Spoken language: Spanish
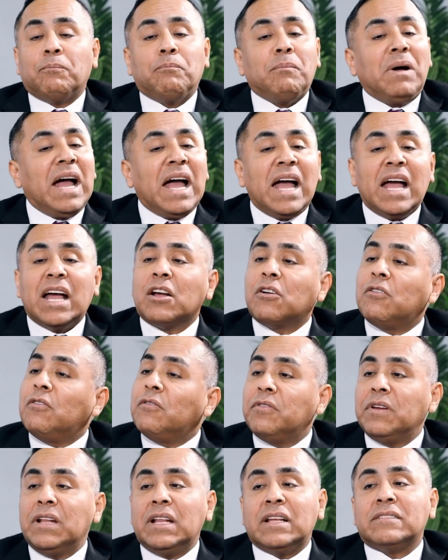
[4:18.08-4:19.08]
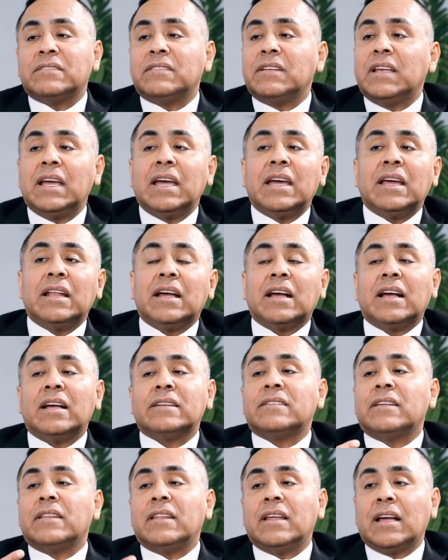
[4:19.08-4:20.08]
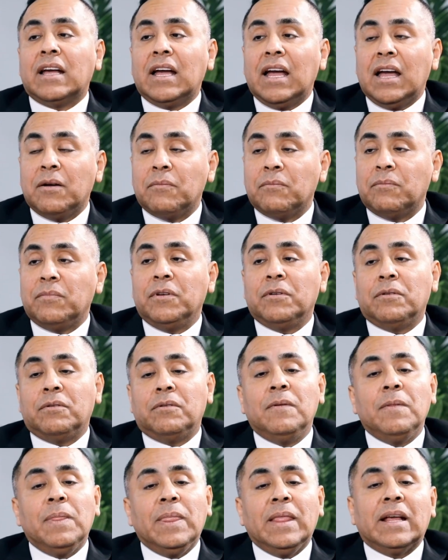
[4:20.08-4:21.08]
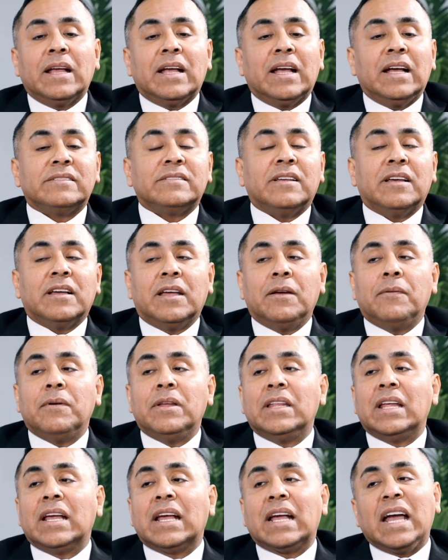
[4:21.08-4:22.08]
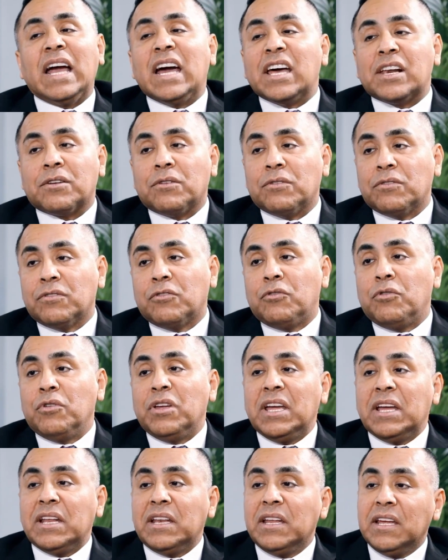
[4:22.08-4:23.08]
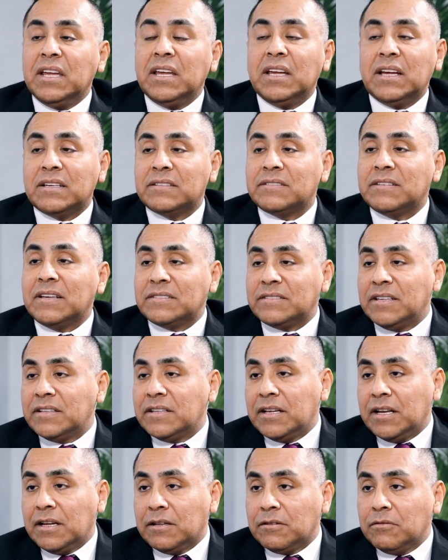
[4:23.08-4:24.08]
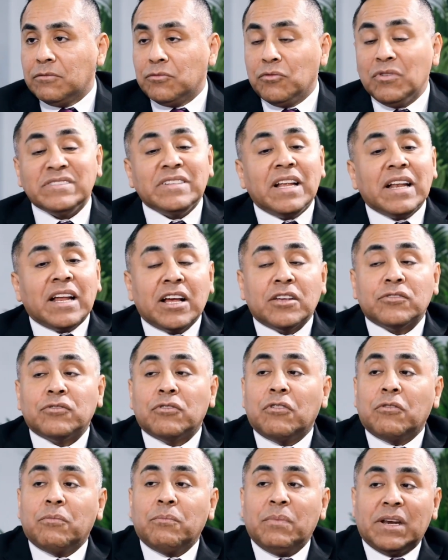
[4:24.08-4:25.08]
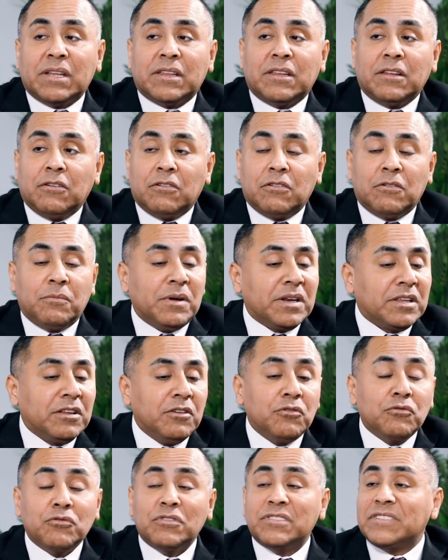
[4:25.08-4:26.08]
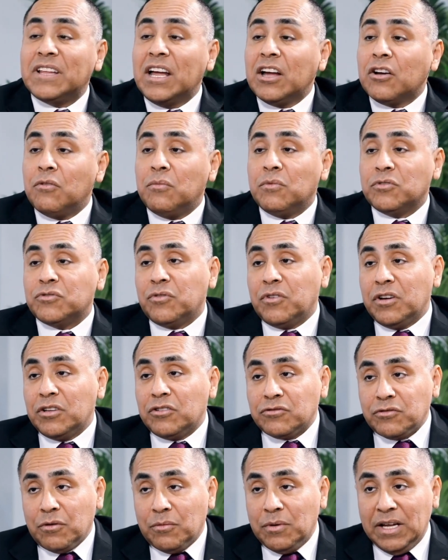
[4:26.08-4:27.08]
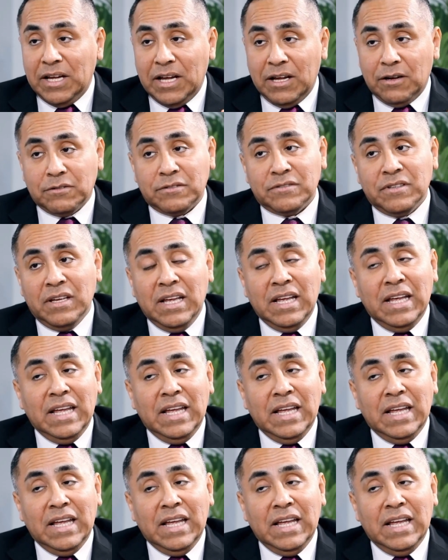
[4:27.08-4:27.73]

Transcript: Bancos, financieras, casas de cambio, casas que venden carros, joyerías, etc. No, es el caso de los partidos. Los partidos no están como sujetos obligados